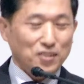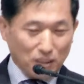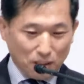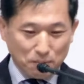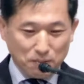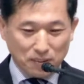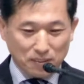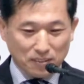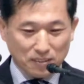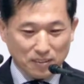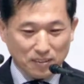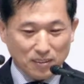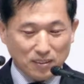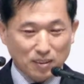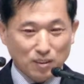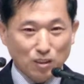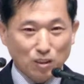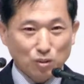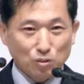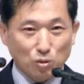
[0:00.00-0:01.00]
여러분,
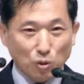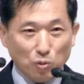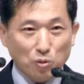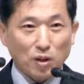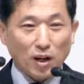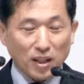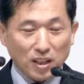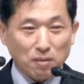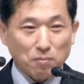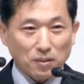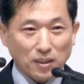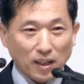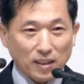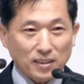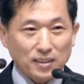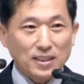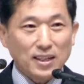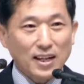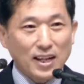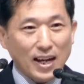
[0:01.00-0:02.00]

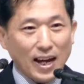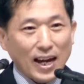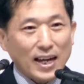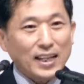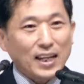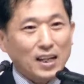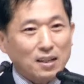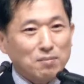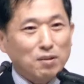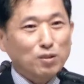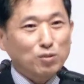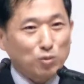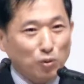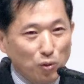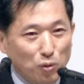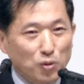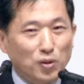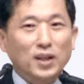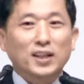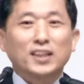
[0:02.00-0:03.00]
소유하기보다는 하나님의
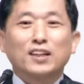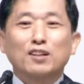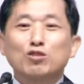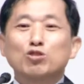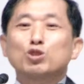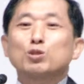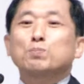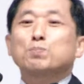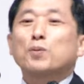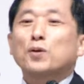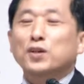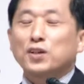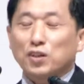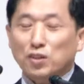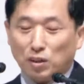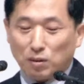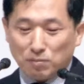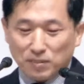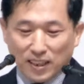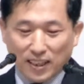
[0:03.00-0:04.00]
소유가 되는 축복이
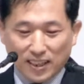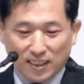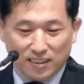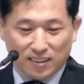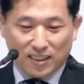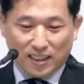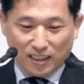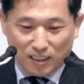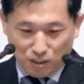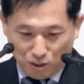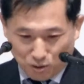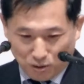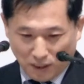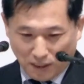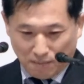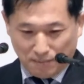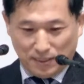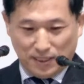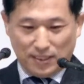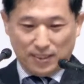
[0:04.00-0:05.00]
여러분에게 일어나길
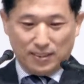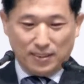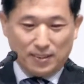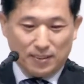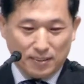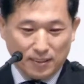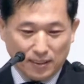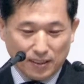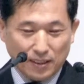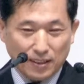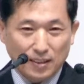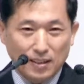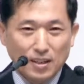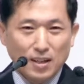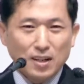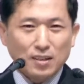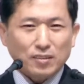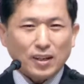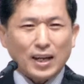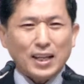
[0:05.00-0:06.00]
축원합니다. 예.
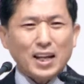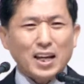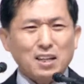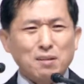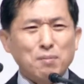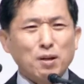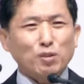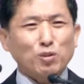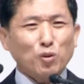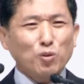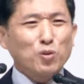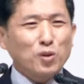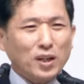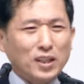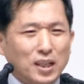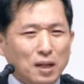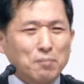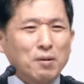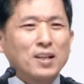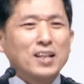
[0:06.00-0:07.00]
하나님의
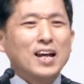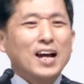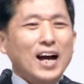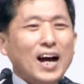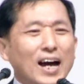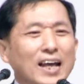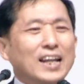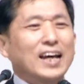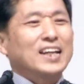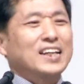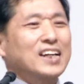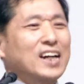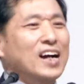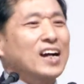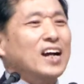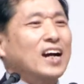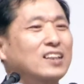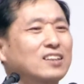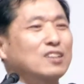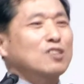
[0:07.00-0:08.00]
소유가 되면
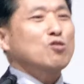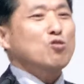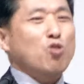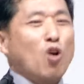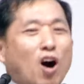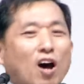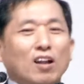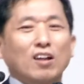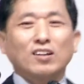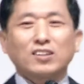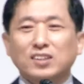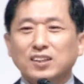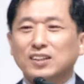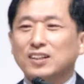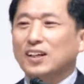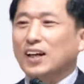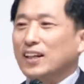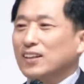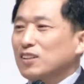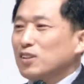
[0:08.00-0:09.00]
하나님과 같은
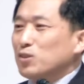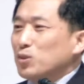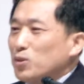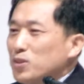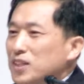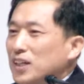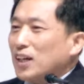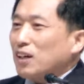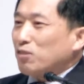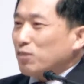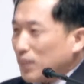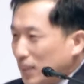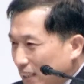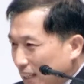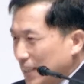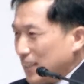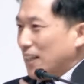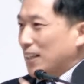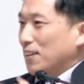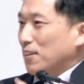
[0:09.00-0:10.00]
퀄리티를 갖는 존재가 우리가
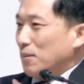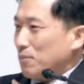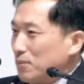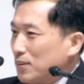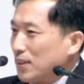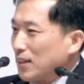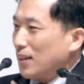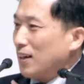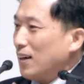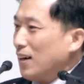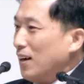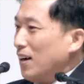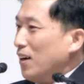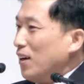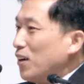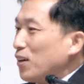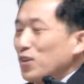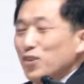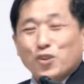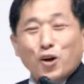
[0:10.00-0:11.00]
된다는 겁니다.
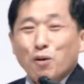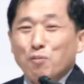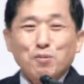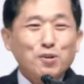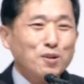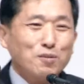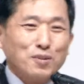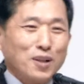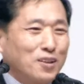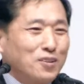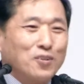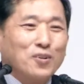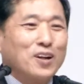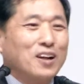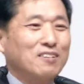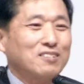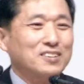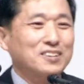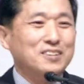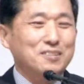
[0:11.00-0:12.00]
이건 너무너무
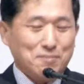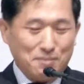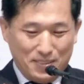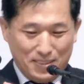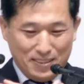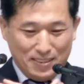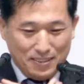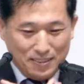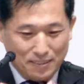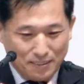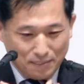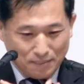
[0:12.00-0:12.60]
놀라운 일입니다.